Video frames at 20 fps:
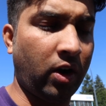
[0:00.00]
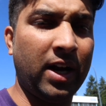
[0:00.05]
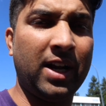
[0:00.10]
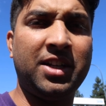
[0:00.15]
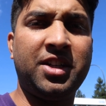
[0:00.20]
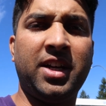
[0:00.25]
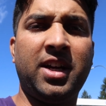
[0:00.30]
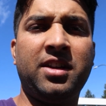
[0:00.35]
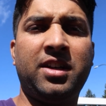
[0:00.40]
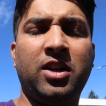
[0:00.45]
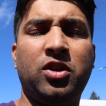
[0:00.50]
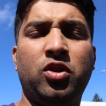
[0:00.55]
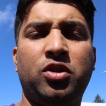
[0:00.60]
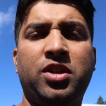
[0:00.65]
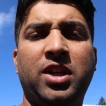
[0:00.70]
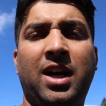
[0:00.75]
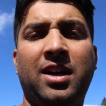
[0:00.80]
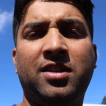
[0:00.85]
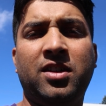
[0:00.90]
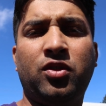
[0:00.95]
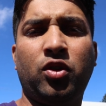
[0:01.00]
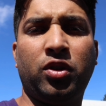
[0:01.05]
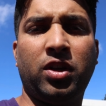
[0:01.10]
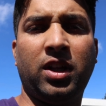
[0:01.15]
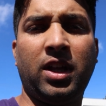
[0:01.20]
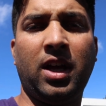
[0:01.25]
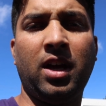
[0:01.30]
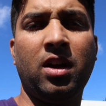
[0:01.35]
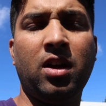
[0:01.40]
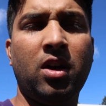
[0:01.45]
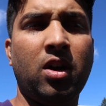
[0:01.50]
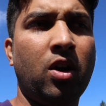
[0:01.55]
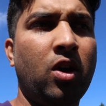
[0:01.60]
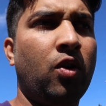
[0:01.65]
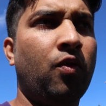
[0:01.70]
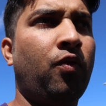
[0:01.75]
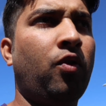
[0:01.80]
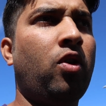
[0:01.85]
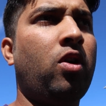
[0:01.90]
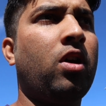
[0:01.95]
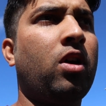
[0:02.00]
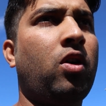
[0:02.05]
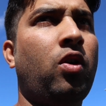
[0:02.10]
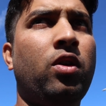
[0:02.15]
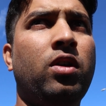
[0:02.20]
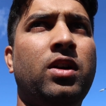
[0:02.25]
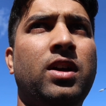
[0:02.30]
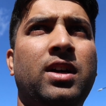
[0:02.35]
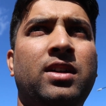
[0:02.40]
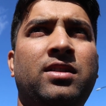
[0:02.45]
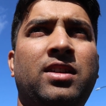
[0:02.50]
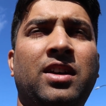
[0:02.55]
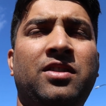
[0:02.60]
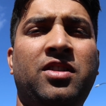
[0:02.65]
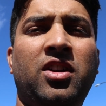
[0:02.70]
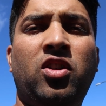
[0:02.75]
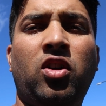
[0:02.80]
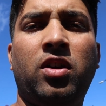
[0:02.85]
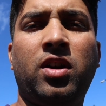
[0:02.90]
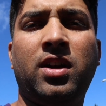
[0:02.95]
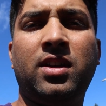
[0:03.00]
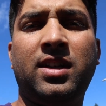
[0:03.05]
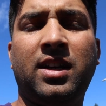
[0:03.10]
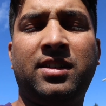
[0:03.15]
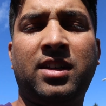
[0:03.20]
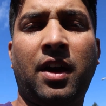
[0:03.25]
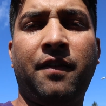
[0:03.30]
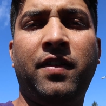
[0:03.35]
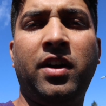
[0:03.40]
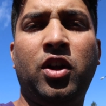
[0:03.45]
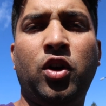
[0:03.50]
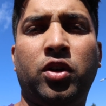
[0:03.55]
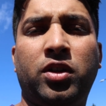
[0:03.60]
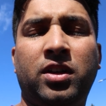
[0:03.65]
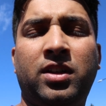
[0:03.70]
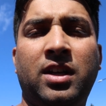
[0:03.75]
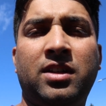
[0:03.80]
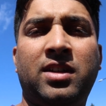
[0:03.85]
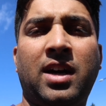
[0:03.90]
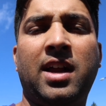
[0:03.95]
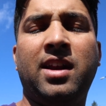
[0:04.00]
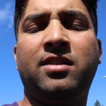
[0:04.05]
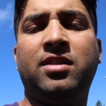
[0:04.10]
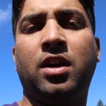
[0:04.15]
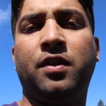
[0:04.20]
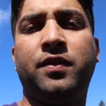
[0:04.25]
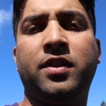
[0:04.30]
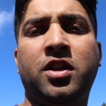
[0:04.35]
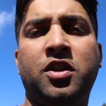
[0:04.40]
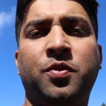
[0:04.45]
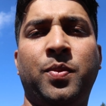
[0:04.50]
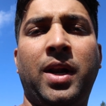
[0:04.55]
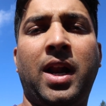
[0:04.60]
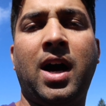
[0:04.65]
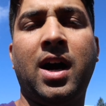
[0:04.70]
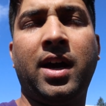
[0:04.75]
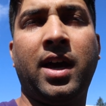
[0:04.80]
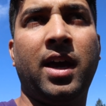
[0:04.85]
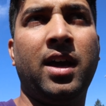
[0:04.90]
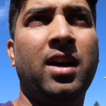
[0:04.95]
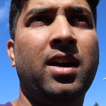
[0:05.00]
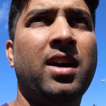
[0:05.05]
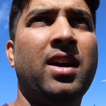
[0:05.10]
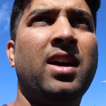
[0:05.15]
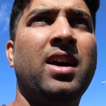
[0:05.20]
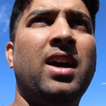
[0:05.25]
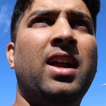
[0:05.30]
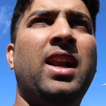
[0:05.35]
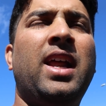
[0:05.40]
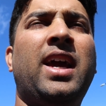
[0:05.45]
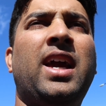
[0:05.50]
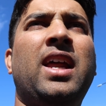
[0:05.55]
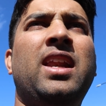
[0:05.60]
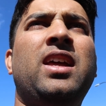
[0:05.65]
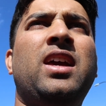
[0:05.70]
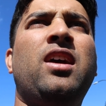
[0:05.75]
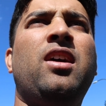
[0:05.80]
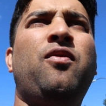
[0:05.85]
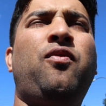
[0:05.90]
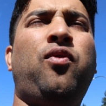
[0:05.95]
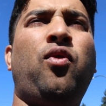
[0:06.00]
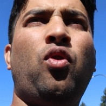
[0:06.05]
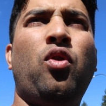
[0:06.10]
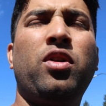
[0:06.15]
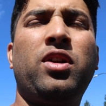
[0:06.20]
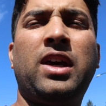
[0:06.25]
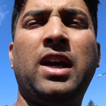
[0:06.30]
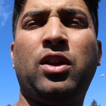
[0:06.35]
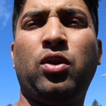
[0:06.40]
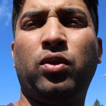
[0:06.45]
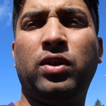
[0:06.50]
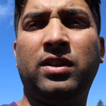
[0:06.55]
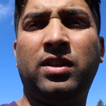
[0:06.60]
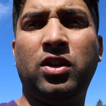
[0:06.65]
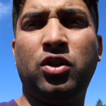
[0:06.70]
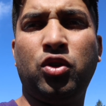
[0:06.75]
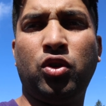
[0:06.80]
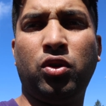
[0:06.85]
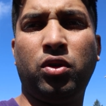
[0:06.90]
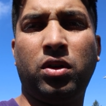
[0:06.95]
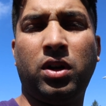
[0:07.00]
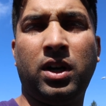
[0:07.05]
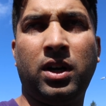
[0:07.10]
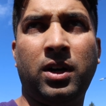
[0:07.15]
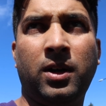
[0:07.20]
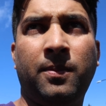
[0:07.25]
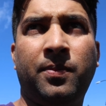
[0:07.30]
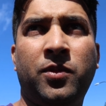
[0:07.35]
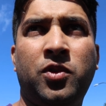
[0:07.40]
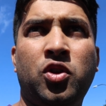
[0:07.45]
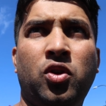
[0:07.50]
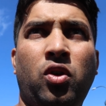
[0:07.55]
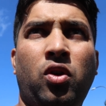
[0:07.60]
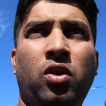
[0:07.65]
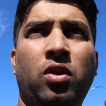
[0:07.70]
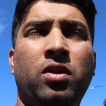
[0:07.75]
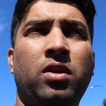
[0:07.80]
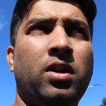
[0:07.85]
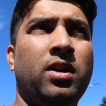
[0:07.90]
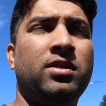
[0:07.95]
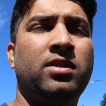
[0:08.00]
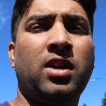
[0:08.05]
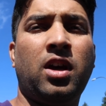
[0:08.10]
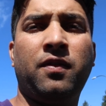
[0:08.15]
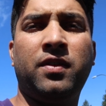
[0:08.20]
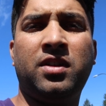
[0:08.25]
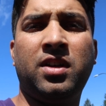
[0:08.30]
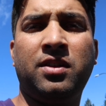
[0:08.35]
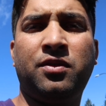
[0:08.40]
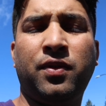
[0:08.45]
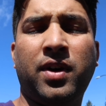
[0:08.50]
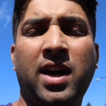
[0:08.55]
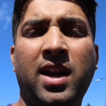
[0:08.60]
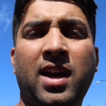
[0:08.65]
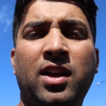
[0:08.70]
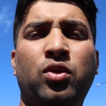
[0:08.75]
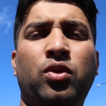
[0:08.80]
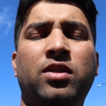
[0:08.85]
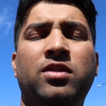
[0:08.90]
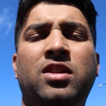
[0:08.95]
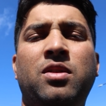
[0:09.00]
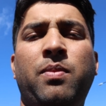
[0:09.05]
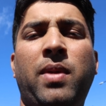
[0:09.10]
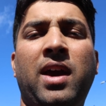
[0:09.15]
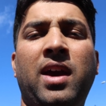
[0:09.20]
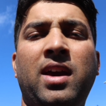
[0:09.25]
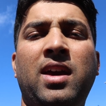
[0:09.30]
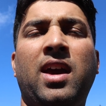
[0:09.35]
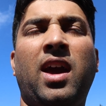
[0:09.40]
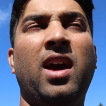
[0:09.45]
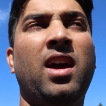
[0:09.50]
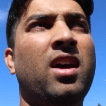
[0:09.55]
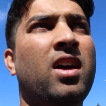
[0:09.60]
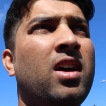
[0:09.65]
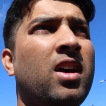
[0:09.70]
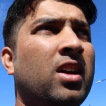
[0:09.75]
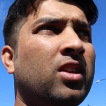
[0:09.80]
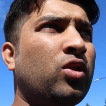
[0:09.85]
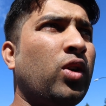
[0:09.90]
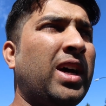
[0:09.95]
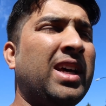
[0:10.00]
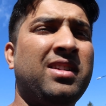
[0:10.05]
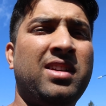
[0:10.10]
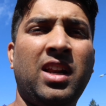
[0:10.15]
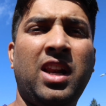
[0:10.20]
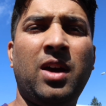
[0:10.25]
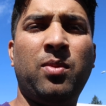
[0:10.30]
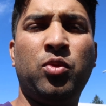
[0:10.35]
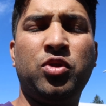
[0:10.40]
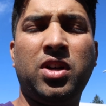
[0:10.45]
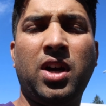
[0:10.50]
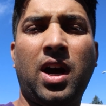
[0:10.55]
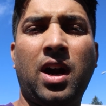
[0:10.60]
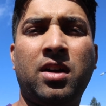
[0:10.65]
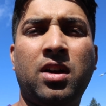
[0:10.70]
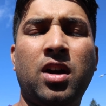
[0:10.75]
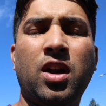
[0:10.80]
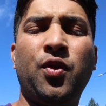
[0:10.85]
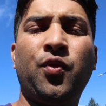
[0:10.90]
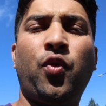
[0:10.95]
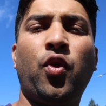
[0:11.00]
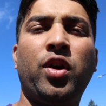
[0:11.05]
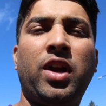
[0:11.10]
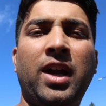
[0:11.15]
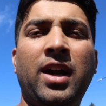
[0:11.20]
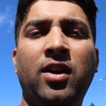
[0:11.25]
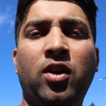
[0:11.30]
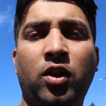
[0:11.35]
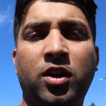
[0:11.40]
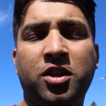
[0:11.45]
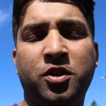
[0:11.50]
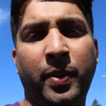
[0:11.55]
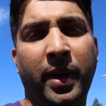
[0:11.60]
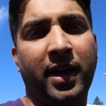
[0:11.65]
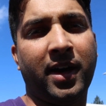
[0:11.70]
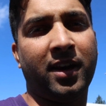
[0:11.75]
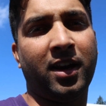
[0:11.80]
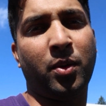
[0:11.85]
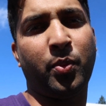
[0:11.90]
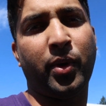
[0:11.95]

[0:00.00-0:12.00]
ऑयल चेंज के जो चार्जेस होते थे वो अराउंड 60 डॉलर्स या 70 होते थे सारी सर्विसेज मिला के लेकिन ये फोर्ड की थोड़ी सी जो जो सर्विसेज वगैरह हैं थोड़ी सी महंगी हैं तो इसीलिए मुझे फोटीन डॉलर्स पे करने